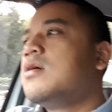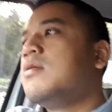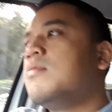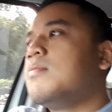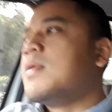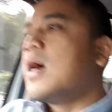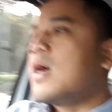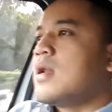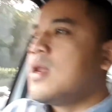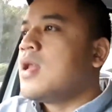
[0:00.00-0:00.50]

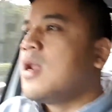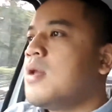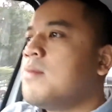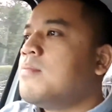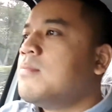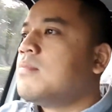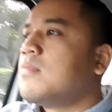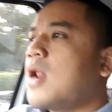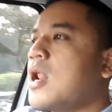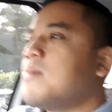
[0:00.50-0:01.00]
makna
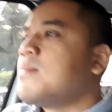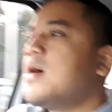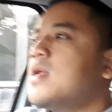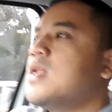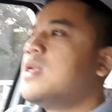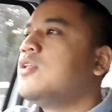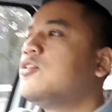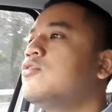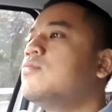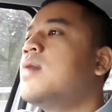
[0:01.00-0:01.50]

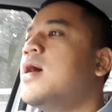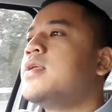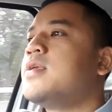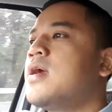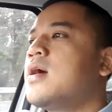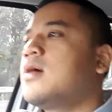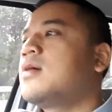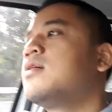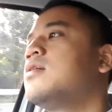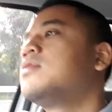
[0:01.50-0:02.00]
Ramadan itu
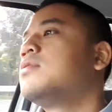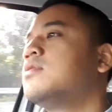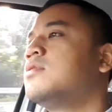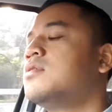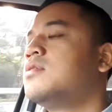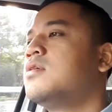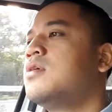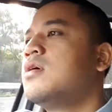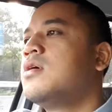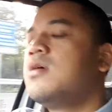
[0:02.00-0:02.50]
banyak,
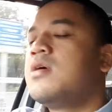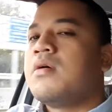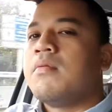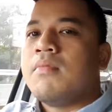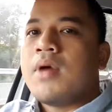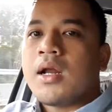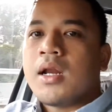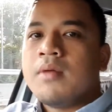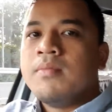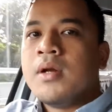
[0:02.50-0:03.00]

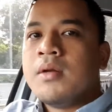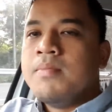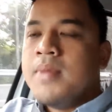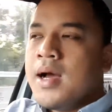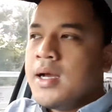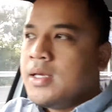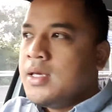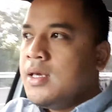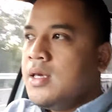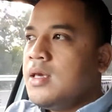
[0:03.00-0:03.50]
makna
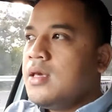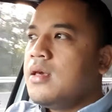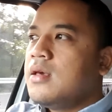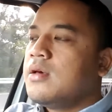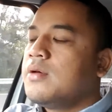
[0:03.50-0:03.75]
berbagi,